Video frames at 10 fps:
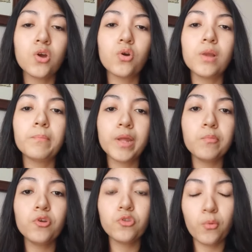con el
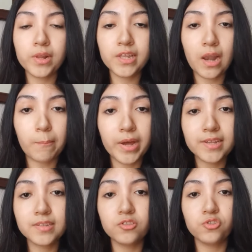Premio Nobel de la
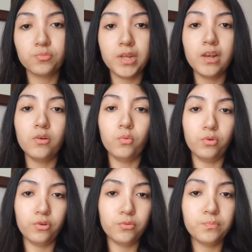Paz en
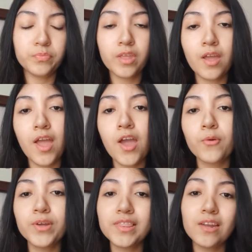2001.
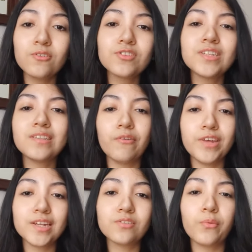Cuéntanos si
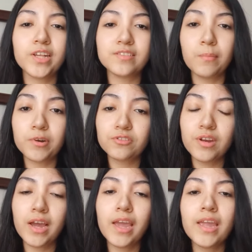sabías sobre este
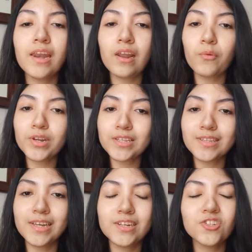personaje y recuerda
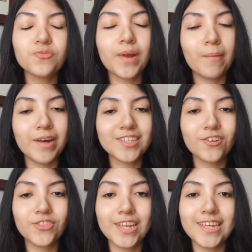seguirnos para más
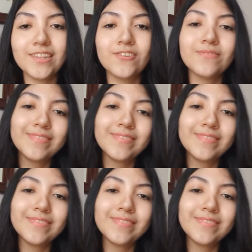contenido.